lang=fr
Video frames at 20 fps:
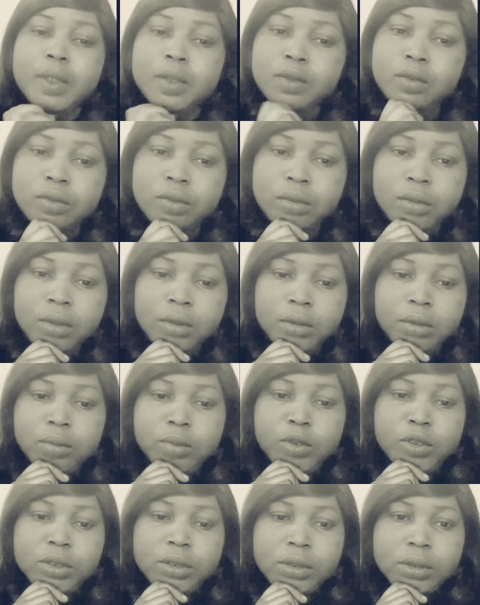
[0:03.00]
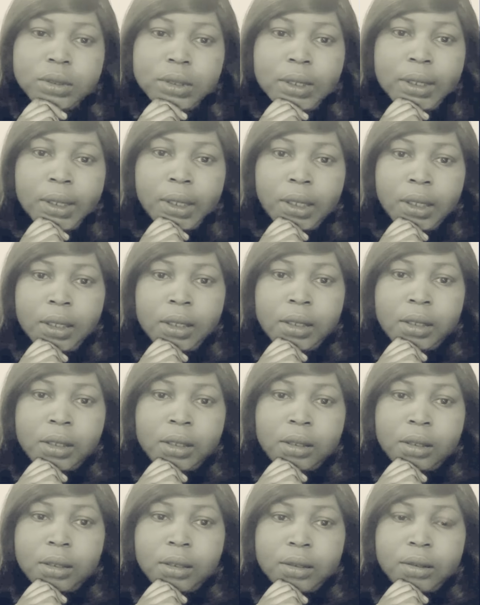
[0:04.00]
partout dans le monde.
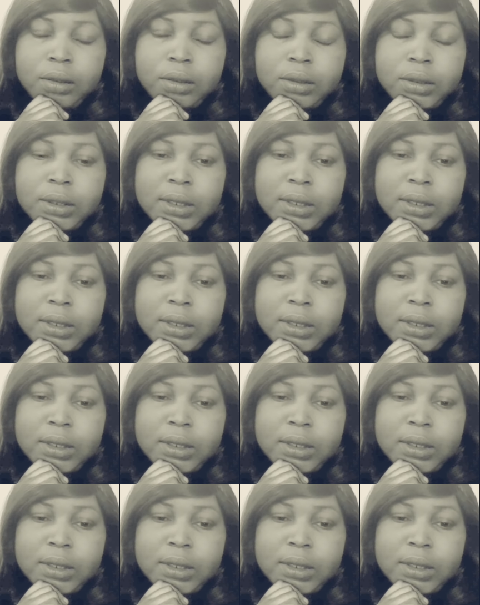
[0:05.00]
Euh,